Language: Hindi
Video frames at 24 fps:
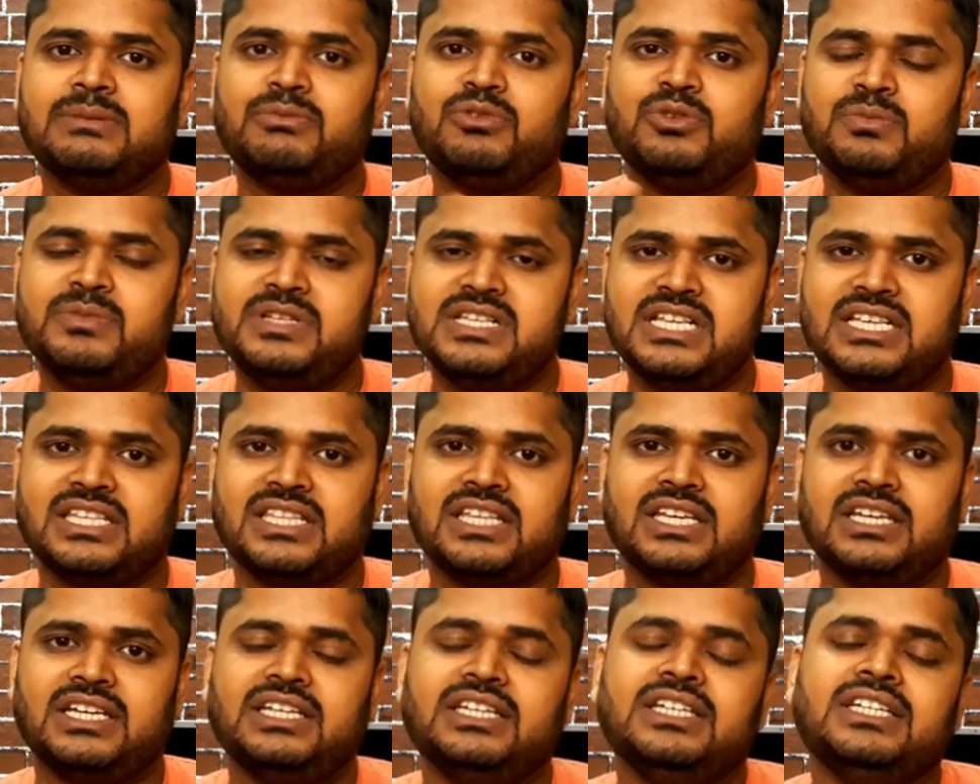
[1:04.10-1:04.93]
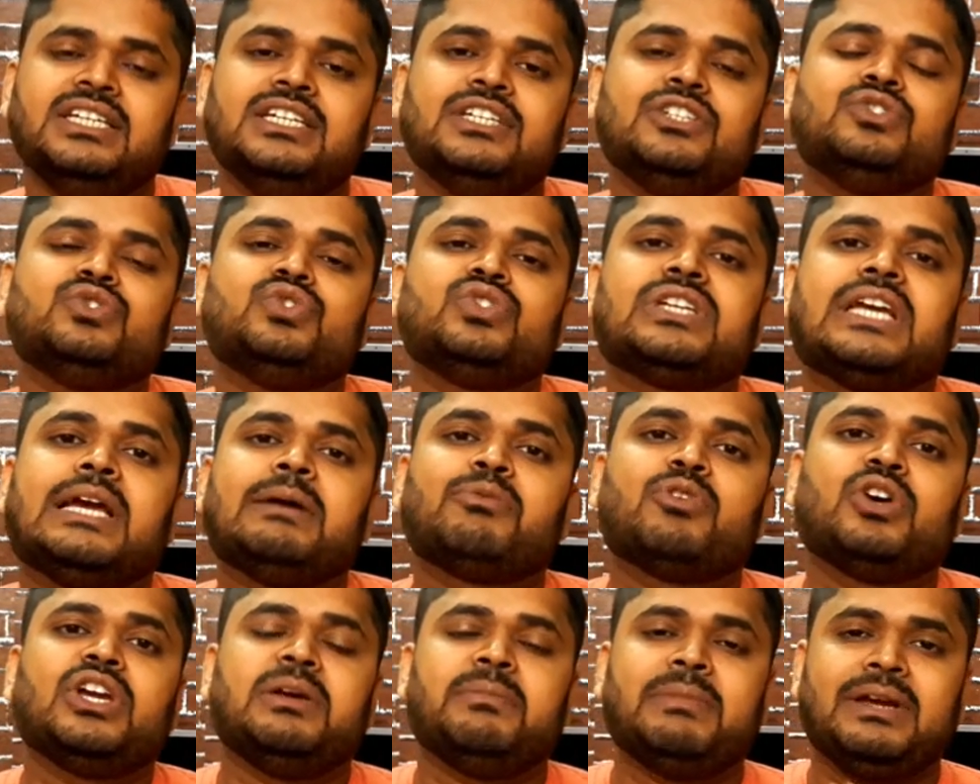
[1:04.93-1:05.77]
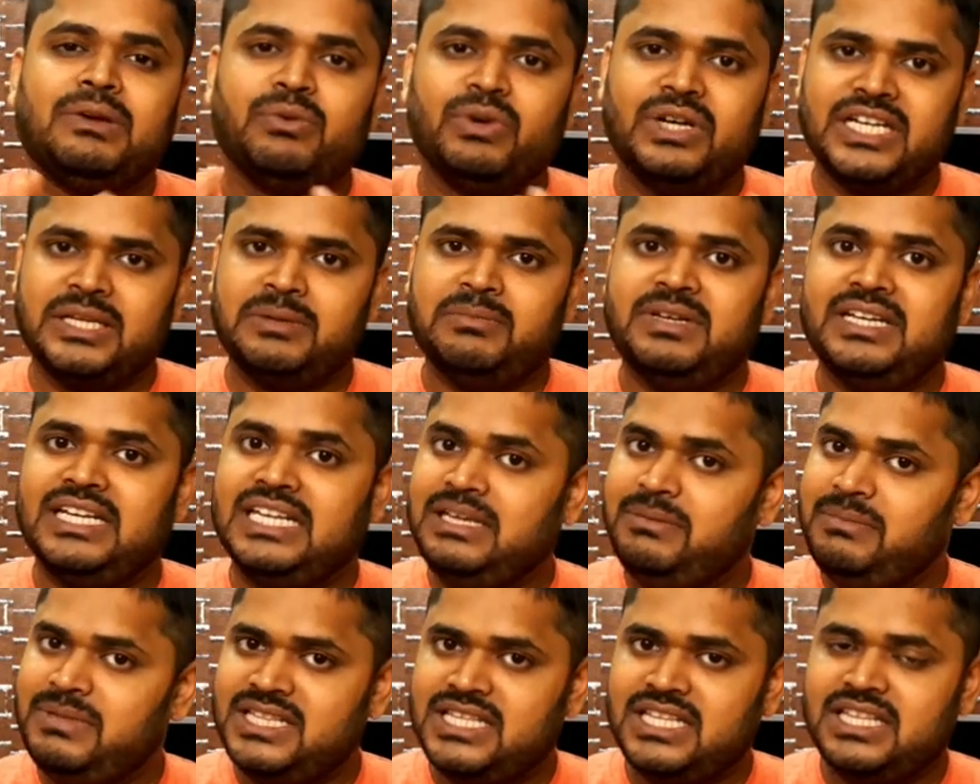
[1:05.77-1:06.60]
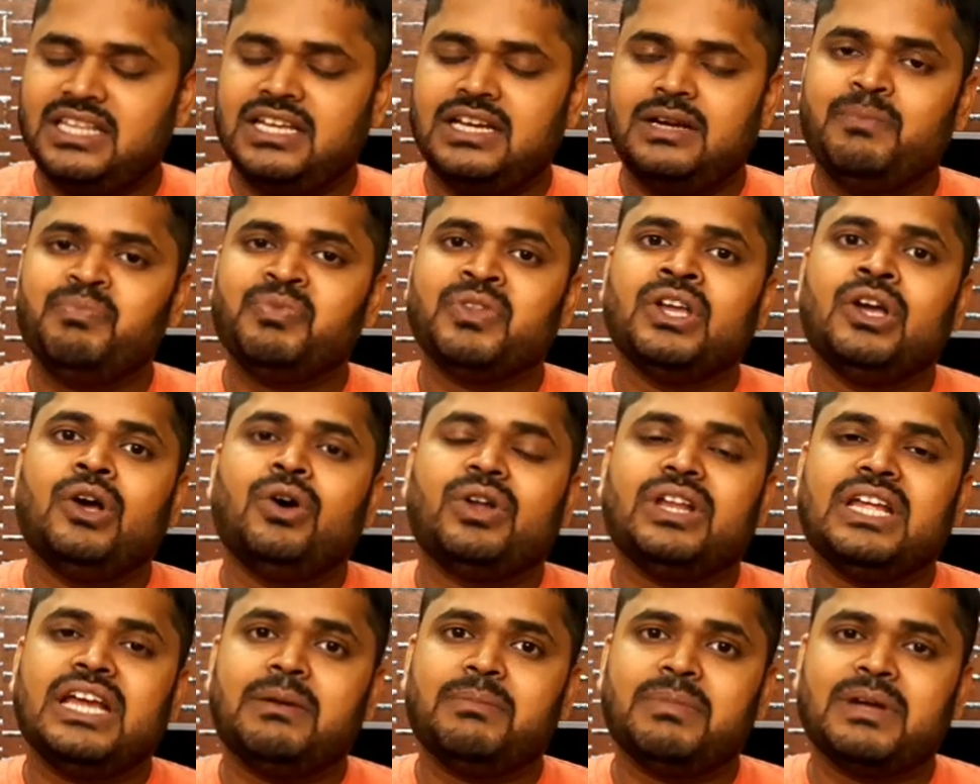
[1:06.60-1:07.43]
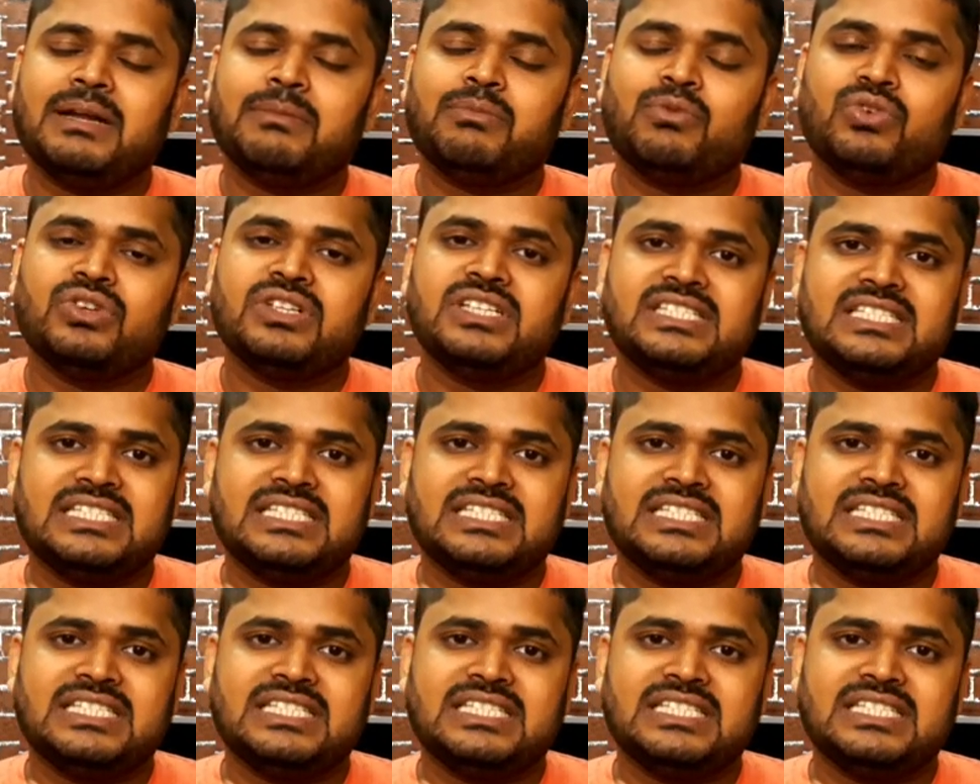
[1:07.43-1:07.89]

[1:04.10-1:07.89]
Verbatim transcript: का सपोर्ट मिल जाता है जो कि आपको एम आई वाई टेन में नहीं मिलता था और यहाँ पर आपको